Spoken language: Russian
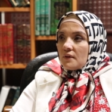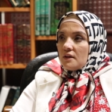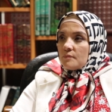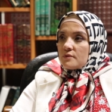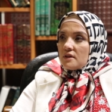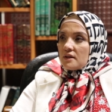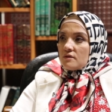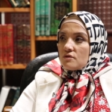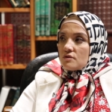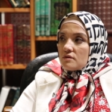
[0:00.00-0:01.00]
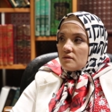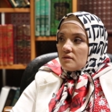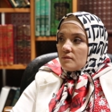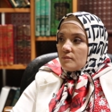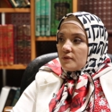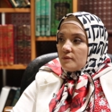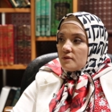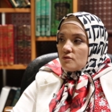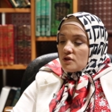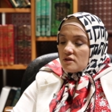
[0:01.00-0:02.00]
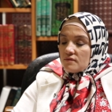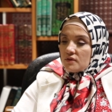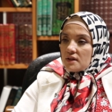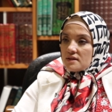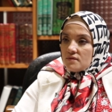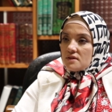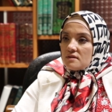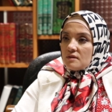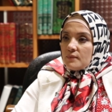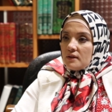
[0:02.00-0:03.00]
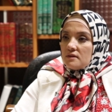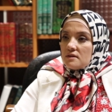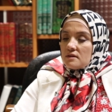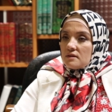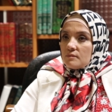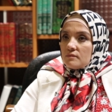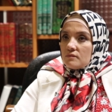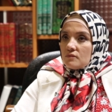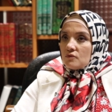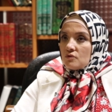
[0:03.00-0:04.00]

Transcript: Я постараюсь э, принимать участие в их развитии дополнительном.